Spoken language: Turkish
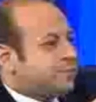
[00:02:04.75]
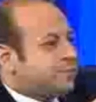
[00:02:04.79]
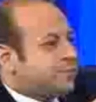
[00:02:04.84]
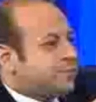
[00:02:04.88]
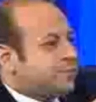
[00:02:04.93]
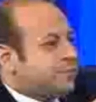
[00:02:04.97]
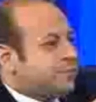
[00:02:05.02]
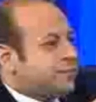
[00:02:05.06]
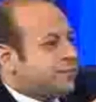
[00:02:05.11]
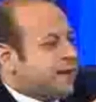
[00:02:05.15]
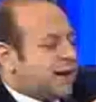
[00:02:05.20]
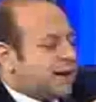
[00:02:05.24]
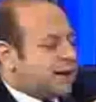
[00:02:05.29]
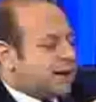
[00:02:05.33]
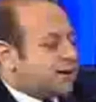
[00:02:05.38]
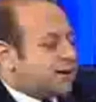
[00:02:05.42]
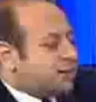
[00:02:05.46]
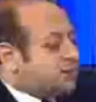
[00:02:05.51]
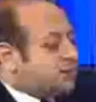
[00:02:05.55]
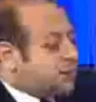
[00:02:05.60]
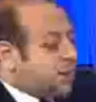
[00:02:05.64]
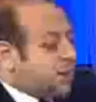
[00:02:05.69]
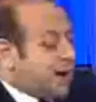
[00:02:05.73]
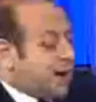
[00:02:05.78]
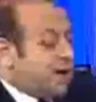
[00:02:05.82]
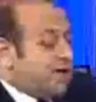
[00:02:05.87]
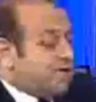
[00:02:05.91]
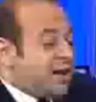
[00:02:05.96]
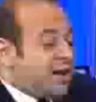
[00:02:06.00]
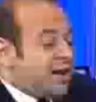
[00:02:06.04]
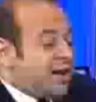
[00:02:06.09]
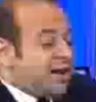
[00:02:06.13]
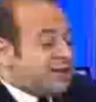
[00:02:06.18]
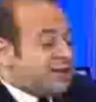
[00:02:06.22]
Evet. Yani
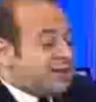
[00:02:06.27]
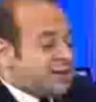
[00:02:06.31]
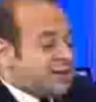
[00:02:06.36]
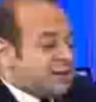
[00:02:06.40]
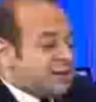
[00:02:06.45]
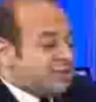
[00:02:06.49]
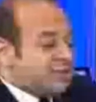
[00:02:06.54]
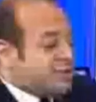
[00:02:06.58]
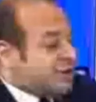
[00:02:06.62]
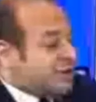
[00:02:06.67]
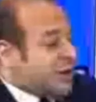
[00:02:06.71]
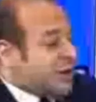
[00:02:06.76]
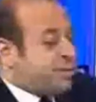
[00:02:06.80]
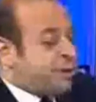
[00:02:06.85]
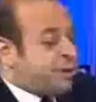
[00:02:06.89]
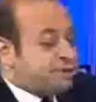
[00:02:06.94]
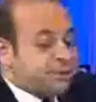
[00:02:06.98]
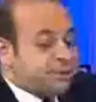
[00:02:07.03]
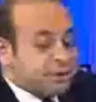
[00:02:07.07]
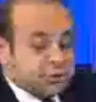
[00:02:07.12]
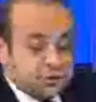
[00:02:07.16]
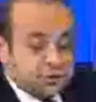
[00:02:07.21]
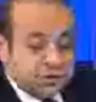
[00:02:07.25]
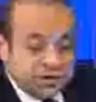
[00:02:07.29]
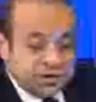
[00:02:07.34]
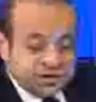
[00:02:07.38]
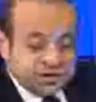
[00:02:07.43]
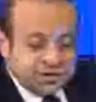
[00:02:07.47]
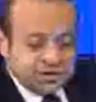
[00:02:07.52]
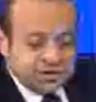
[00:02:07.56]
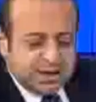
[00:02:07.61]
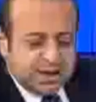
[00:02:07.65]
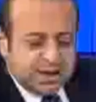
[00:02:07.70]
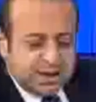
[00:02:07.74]
daha evvel yaşadığımız kapatma
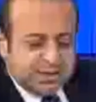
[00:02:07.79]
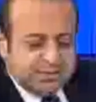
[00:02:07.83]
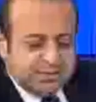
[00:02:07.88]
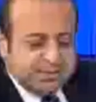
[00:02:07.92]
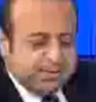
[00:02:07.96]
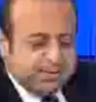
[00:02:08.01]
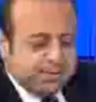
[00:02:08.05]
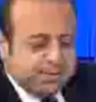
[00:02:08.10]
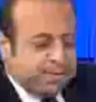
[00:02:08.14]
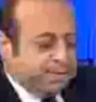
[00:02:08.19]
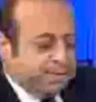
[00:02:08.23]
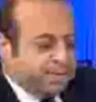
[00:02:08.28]
sürecinde